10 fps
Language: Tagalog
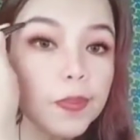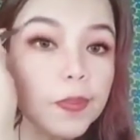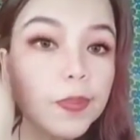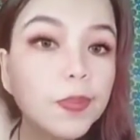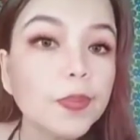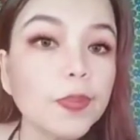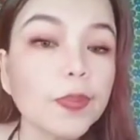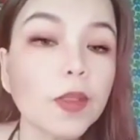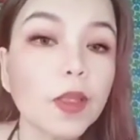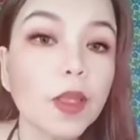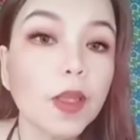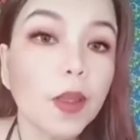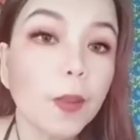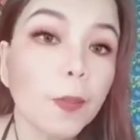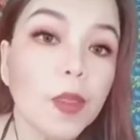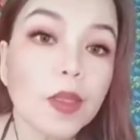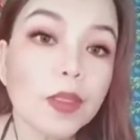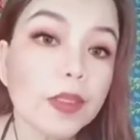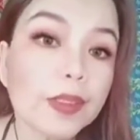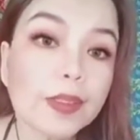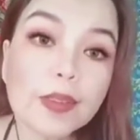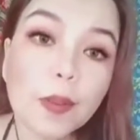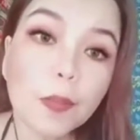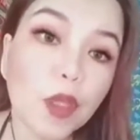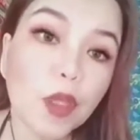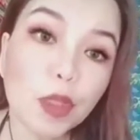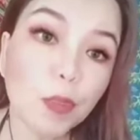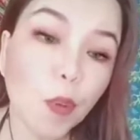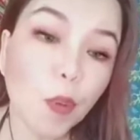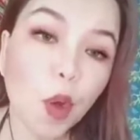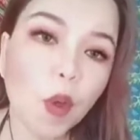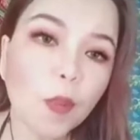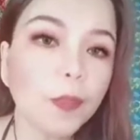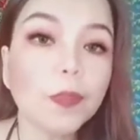Anong sabihin ko, love? Sabihin mo,